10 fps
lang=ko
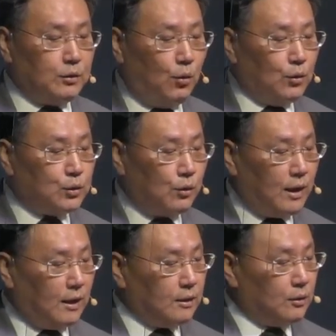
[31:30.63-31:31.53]

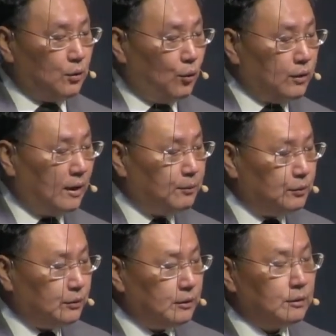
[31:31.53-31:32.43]
용서와
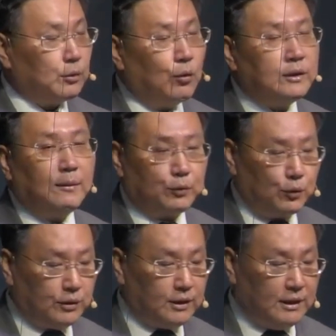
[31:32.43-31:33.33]
용납은 용납도
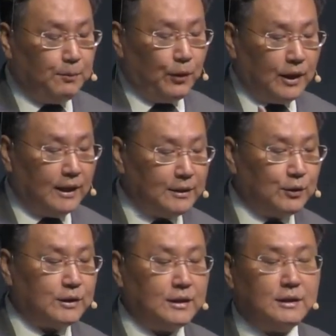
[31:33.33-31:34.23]
입어야 하는
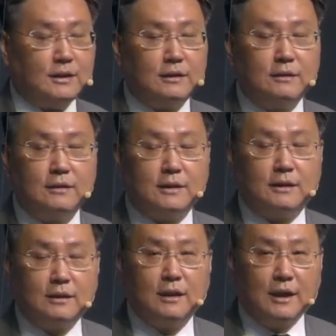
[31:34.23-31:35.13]

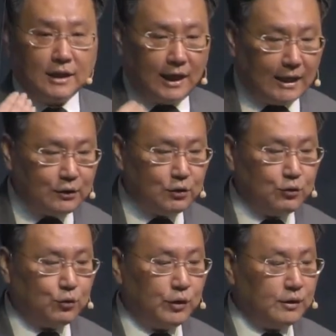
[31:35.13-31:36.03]
것인지를 가르쳐
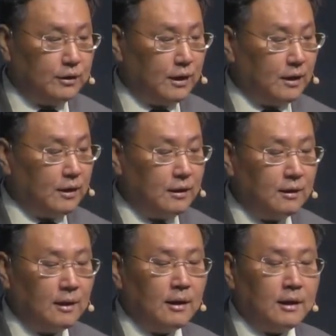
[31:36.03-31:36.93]
주고 있는데
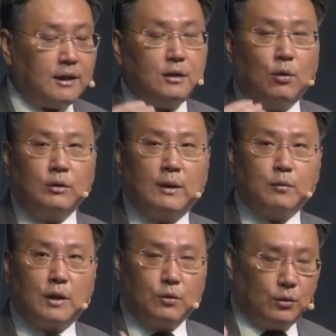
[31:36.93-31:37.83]
이
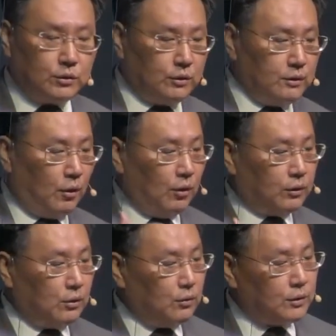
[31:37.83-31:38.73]
용납과 용서는
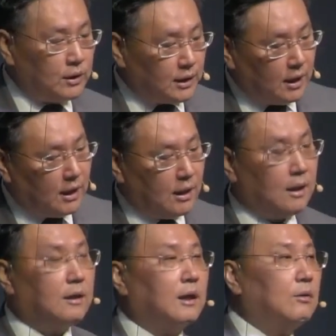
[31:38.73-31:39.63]
어떤
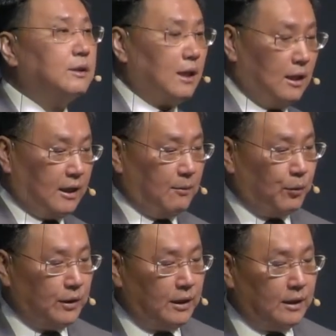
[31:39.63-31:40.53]
옷일까라고 생각해
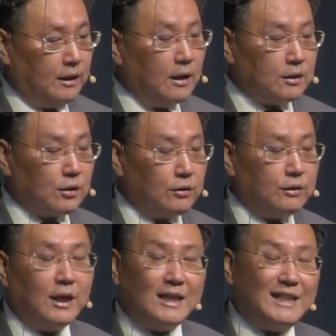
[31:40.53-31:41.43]
보니 저는
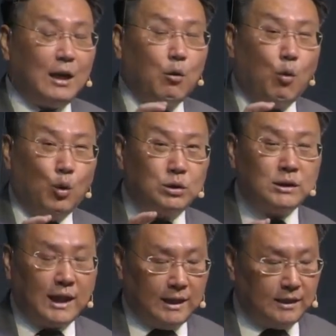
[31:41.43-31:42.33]
이게 옷은
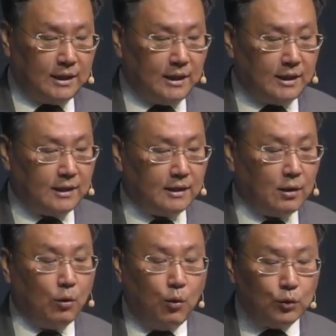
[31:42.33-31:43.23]
아닌데
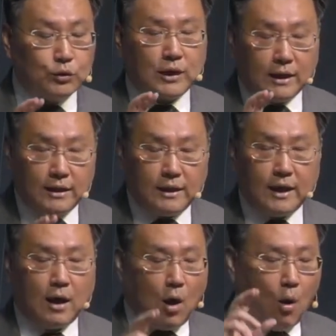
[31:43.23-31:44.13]
옷은 아닌데
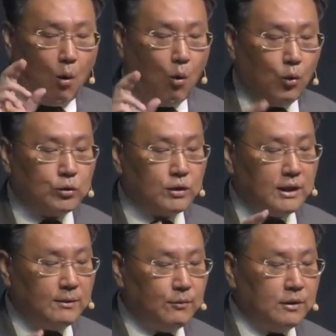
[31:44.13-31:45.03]
옷을
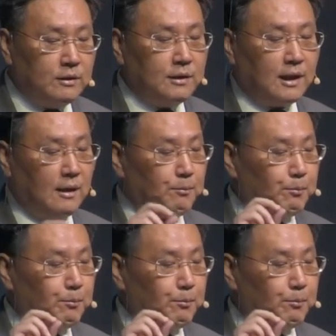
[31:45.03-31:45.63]
입는데